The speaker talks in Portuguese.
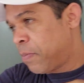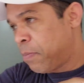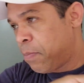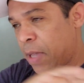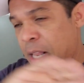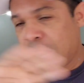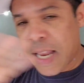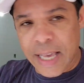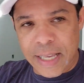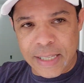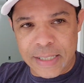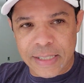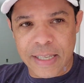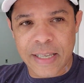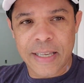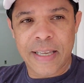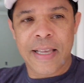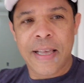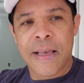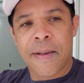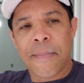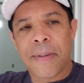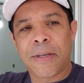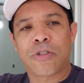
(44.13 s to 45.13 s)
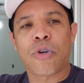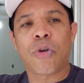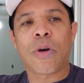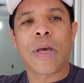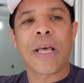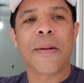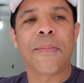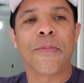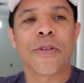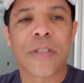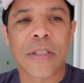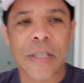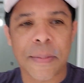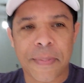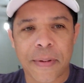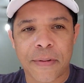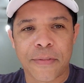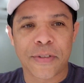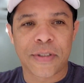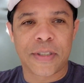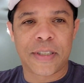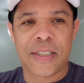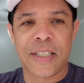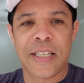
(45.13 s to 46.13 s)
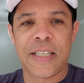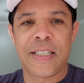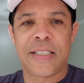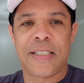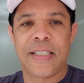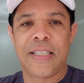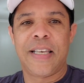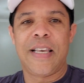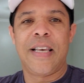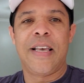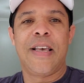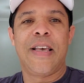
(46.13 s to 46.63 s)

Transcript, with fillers: Beleza? Mas o que eu quero mostrar para vocês